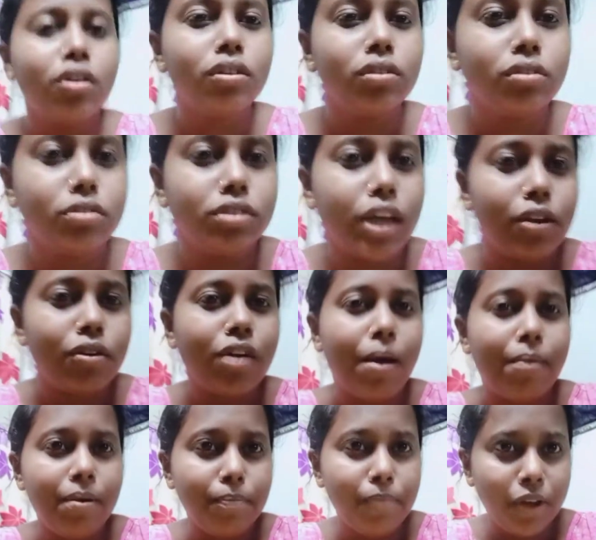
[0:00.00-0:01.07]
তো যাই হোক
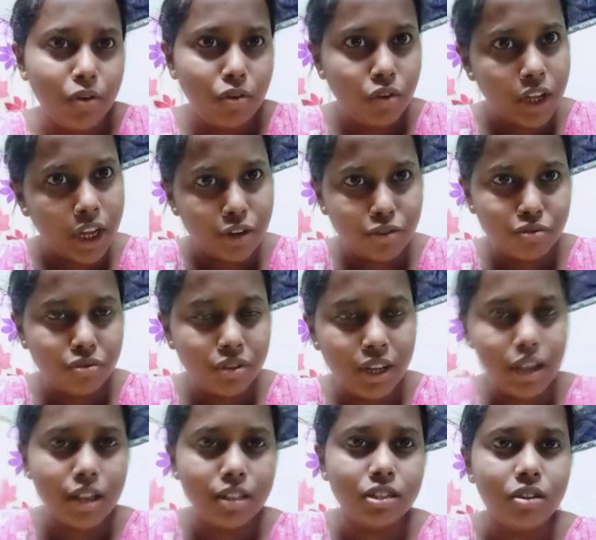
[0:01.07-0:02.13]
আমার মেয়েও একটুকুনি
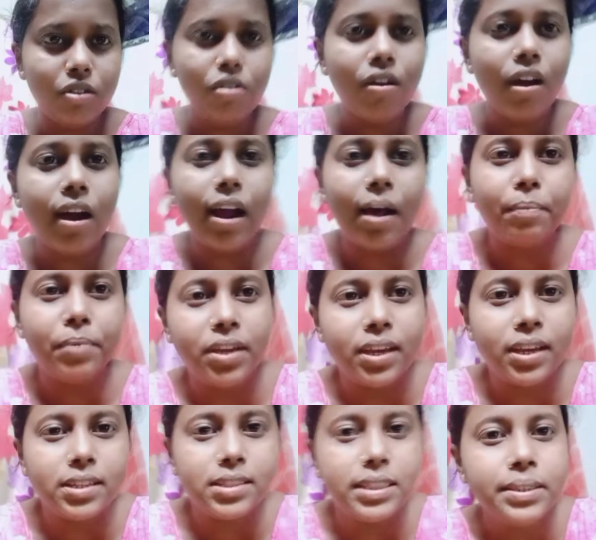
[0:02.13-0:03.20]
খেয়েছিল আর আমি
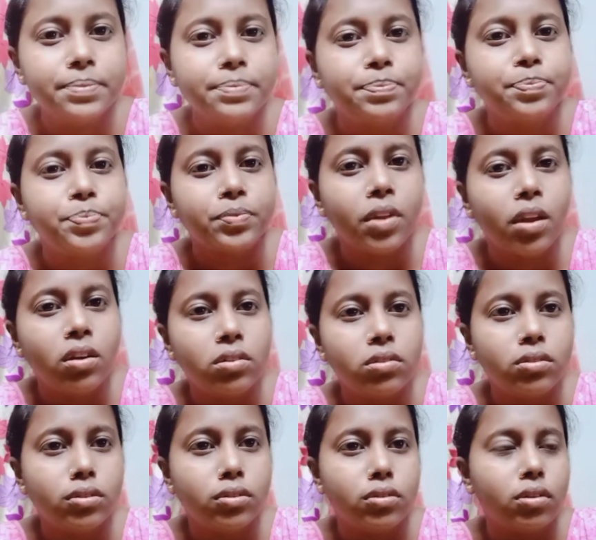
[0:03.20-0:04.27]
খেয়েছি
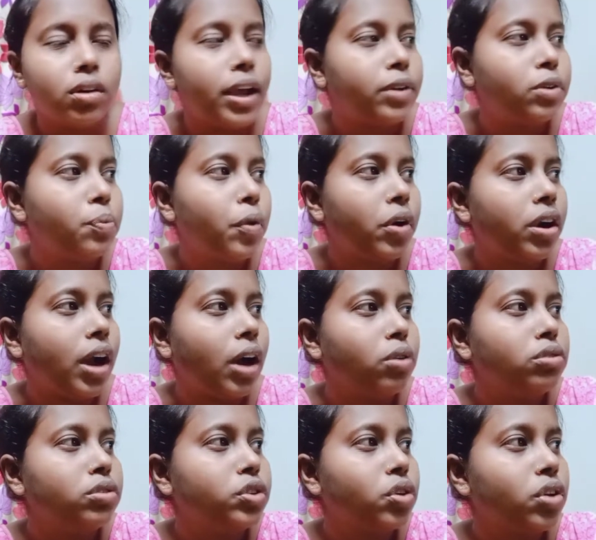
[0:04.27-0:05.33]
তো একটু পরে
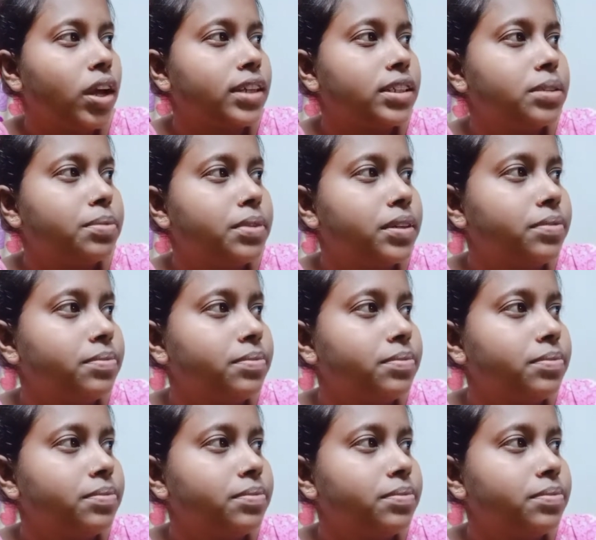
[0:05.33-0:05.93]
রাহুল চলে আসবে